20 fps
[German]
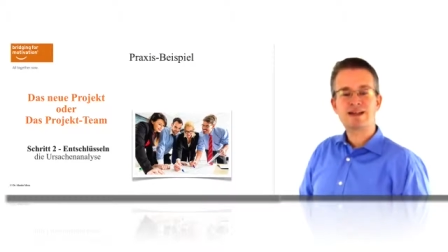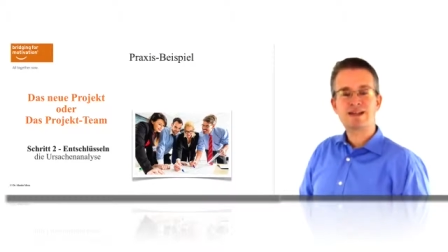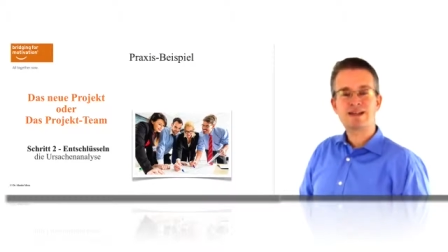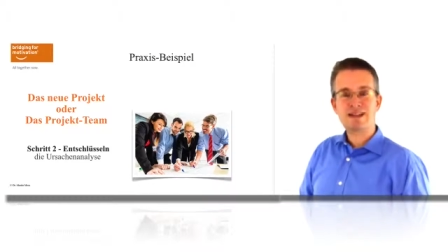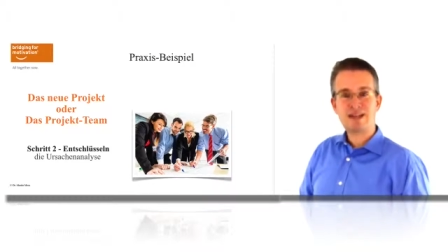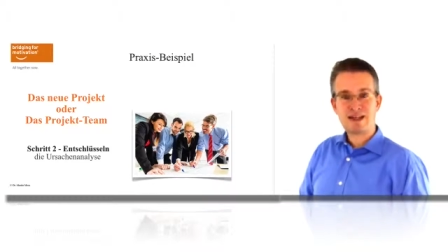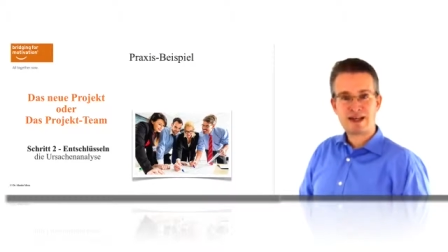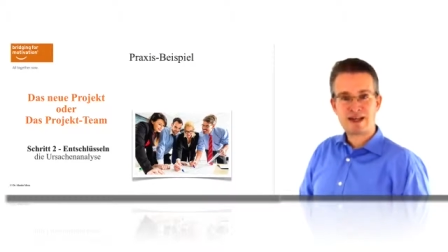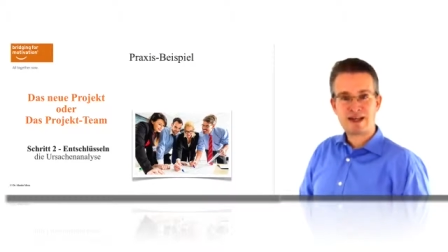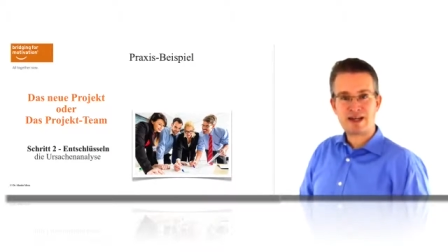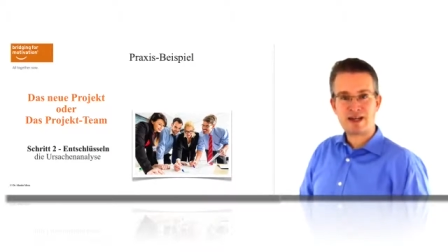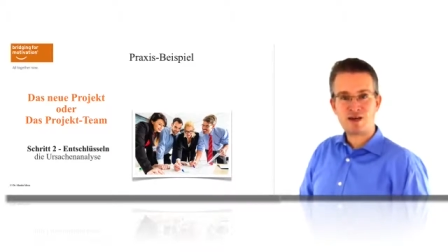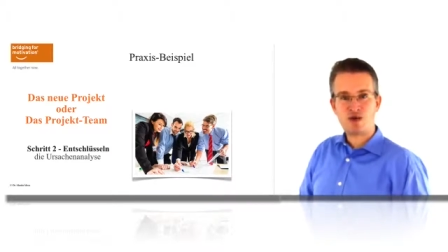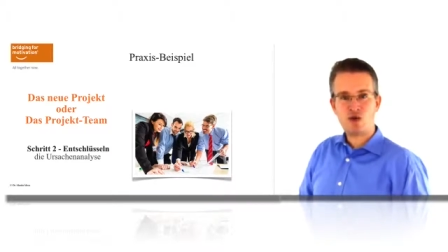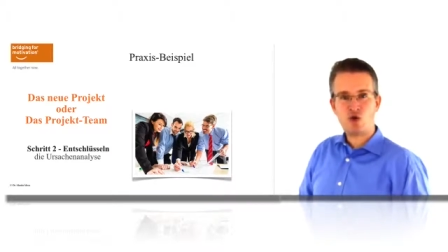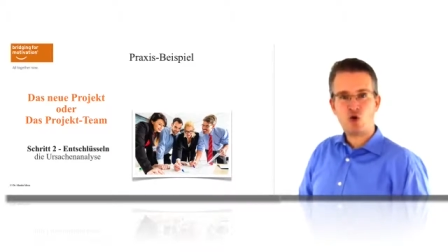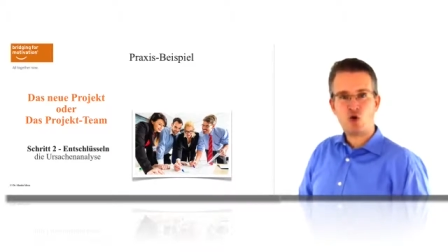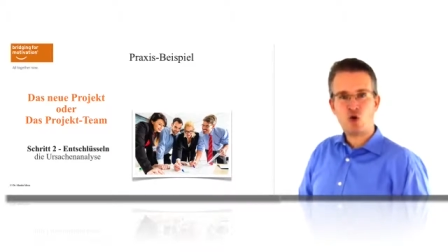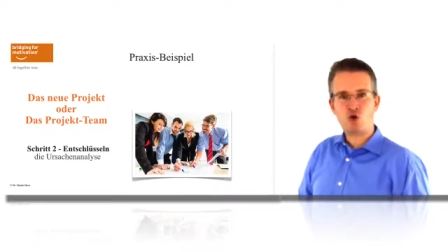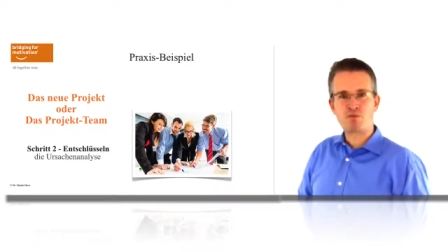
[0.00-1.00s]
geh her
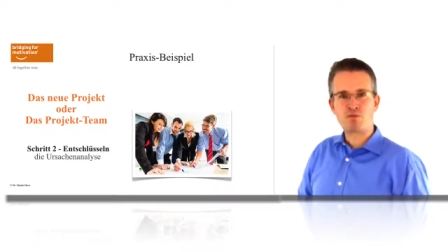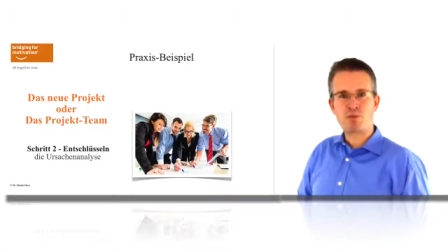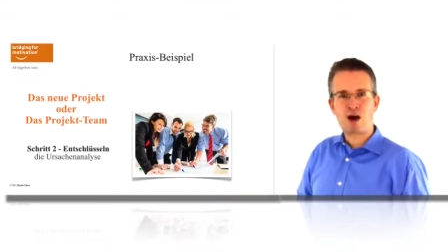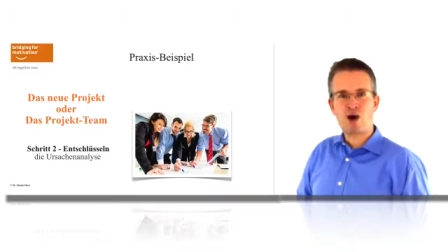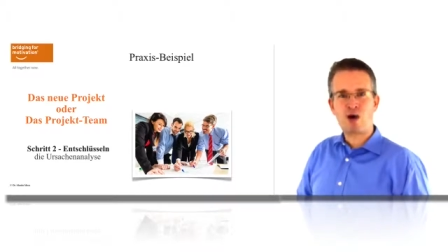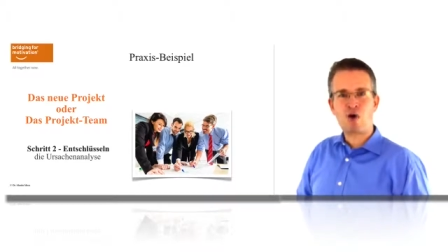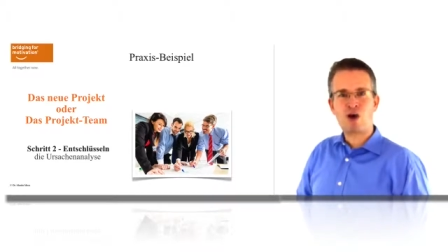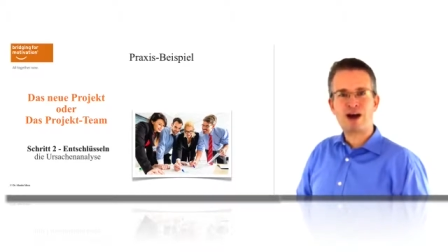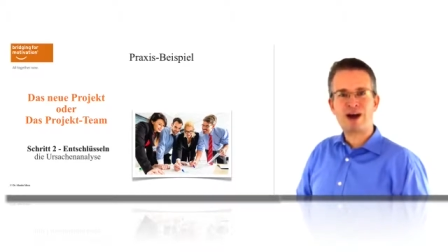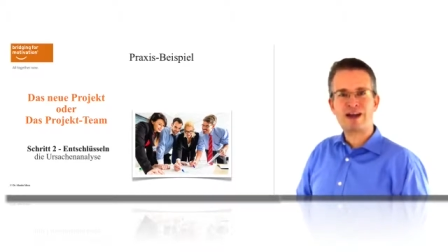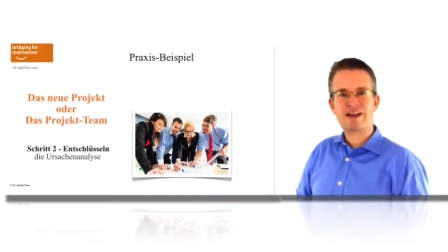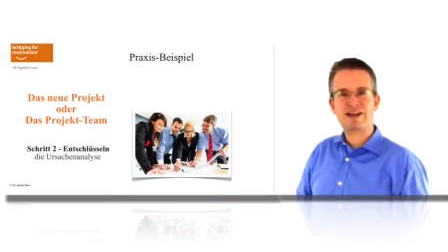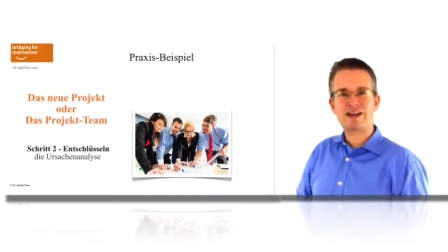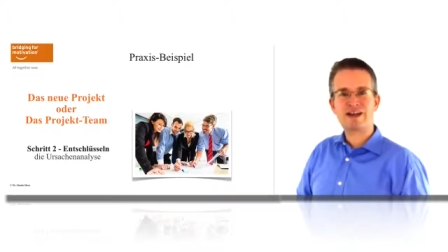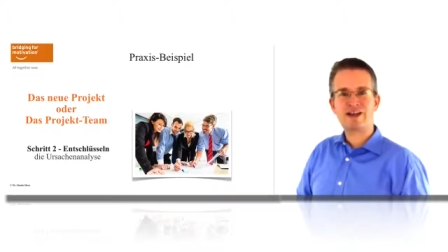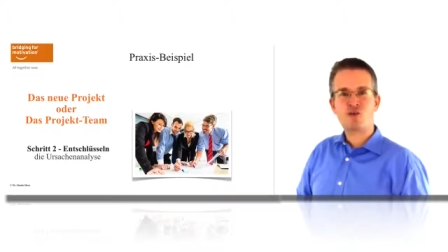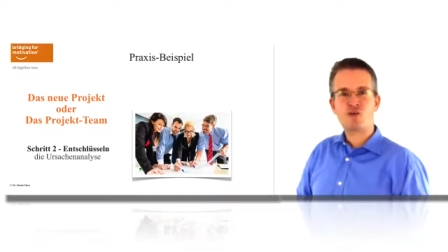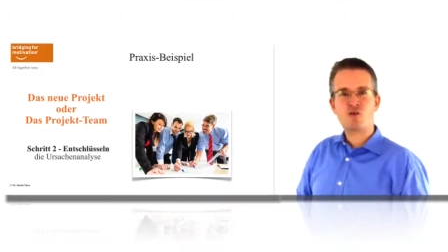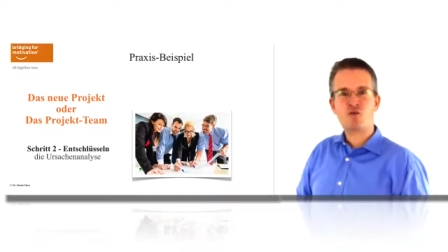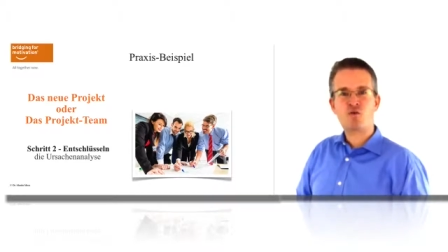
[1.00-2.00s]
und bau ein
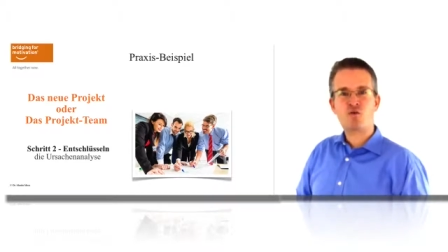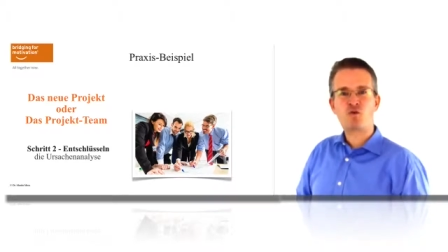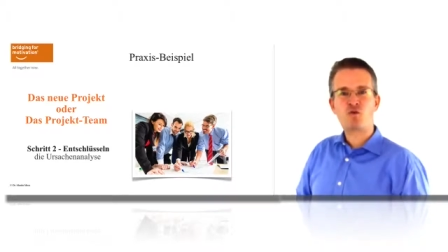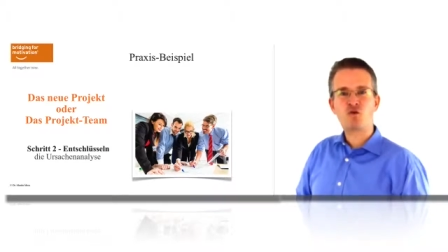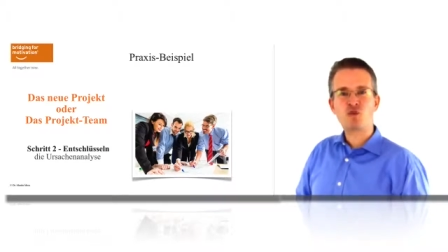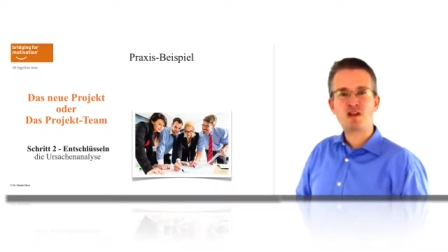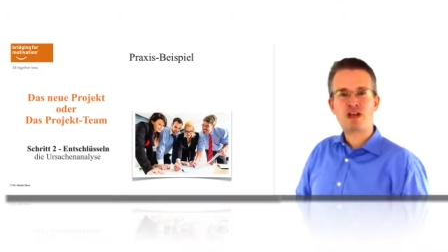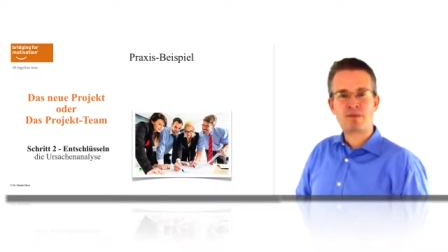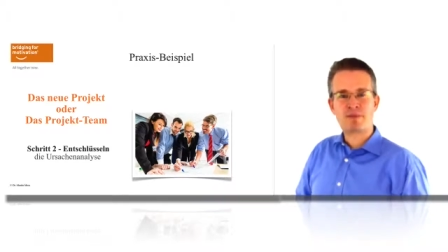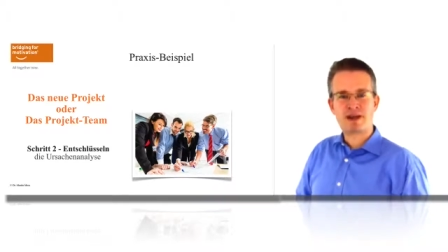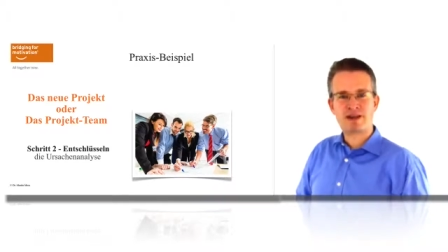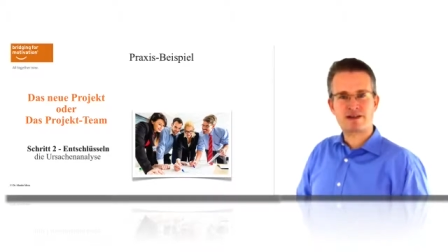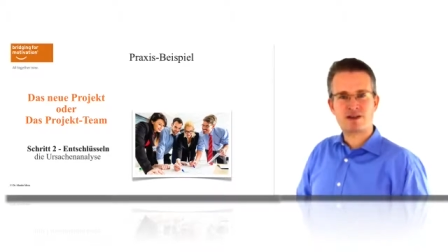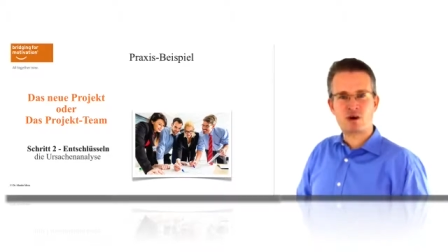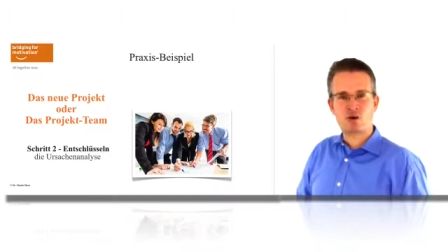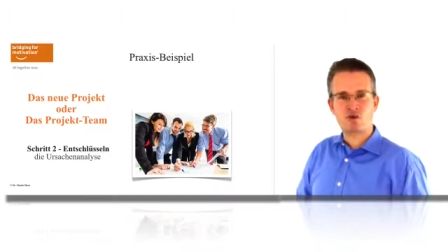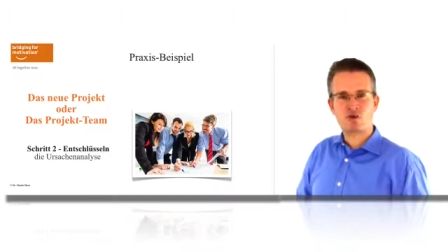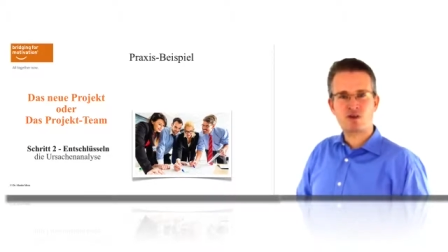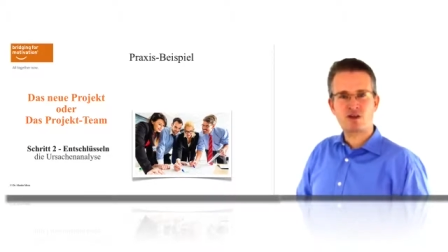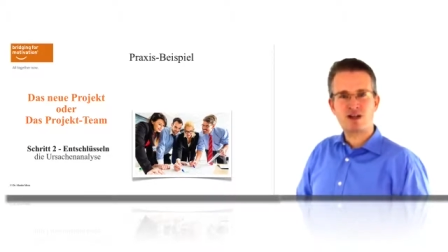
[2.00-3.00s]
Fundament
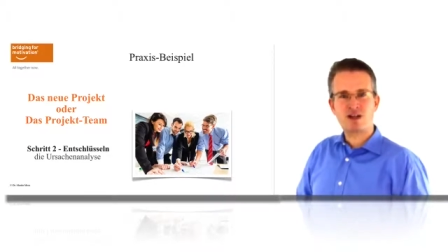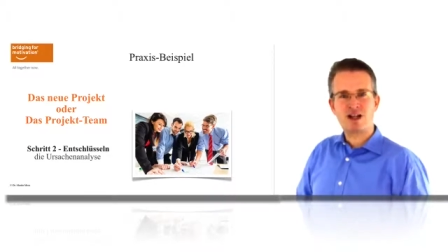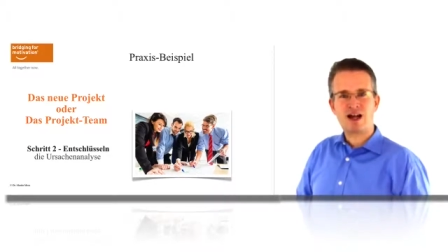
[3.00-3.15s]
auf.